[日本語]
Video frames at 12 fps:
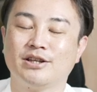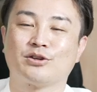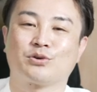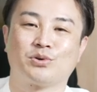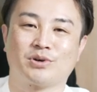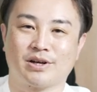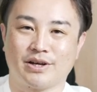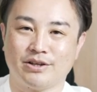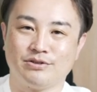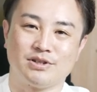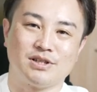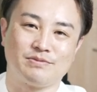なところから
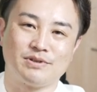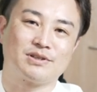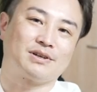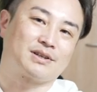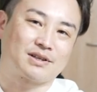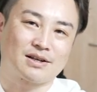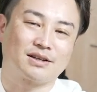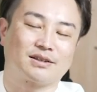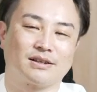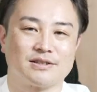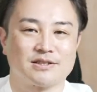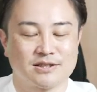ND フィルターがかかっ
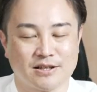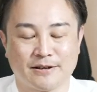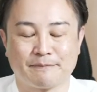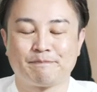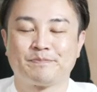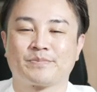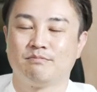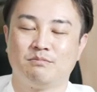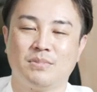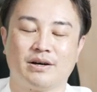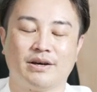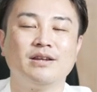たりして、
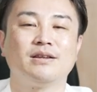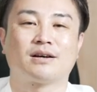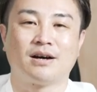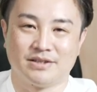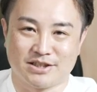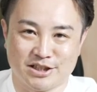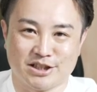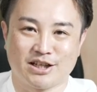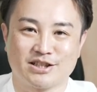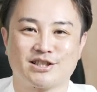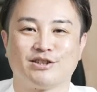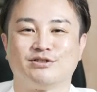まあ変な感じに
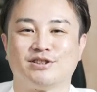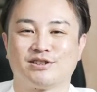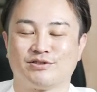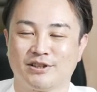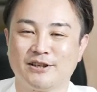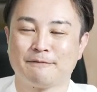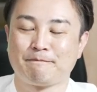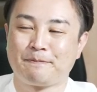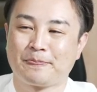なっちゃうんですよね。